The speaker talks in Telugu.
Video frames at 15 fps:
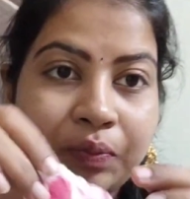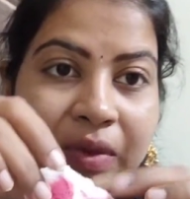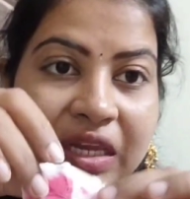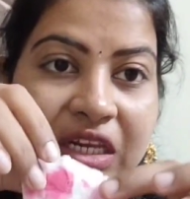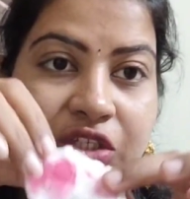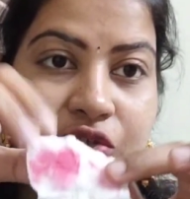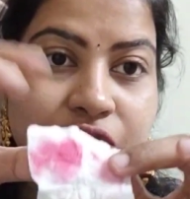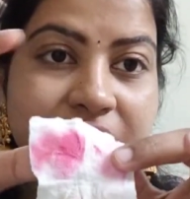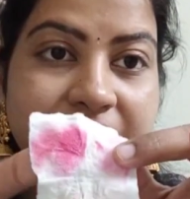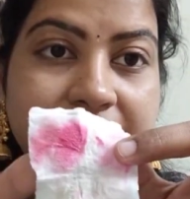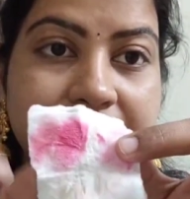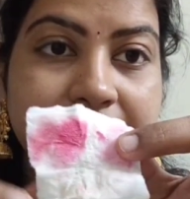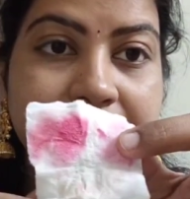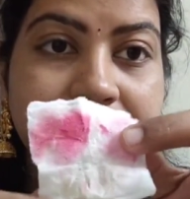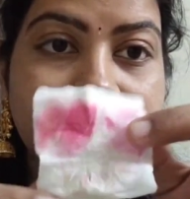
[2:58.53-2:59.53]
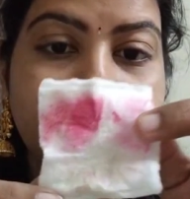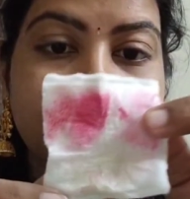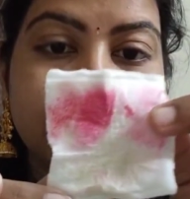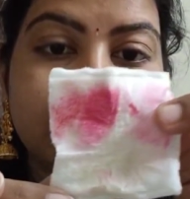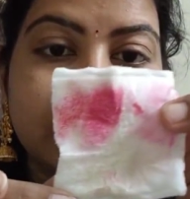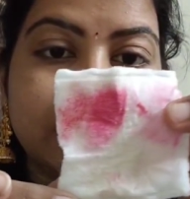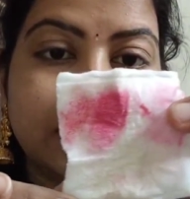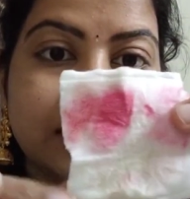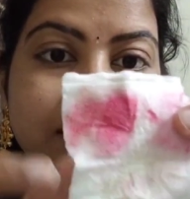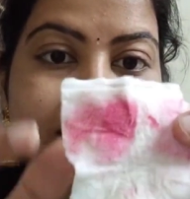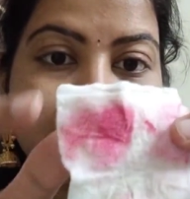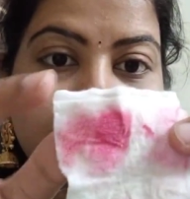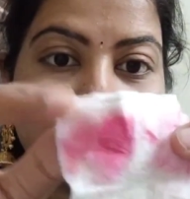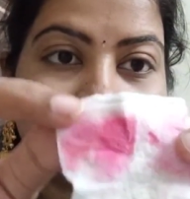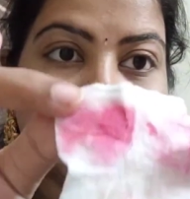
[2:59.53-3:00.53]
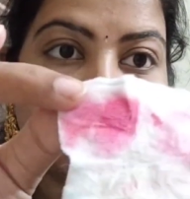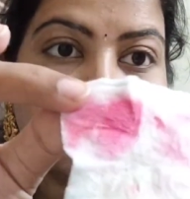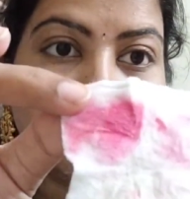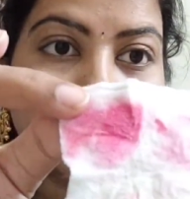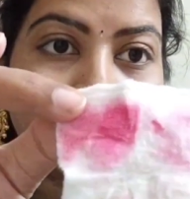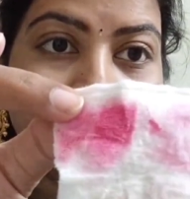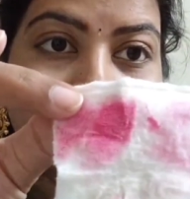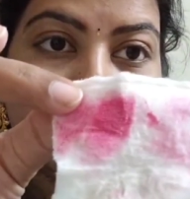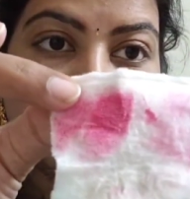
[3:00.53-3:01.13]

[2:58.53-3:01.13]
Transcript: మీరే చూసారు కదా ఎంత డస్ట్ అయితే ఉందో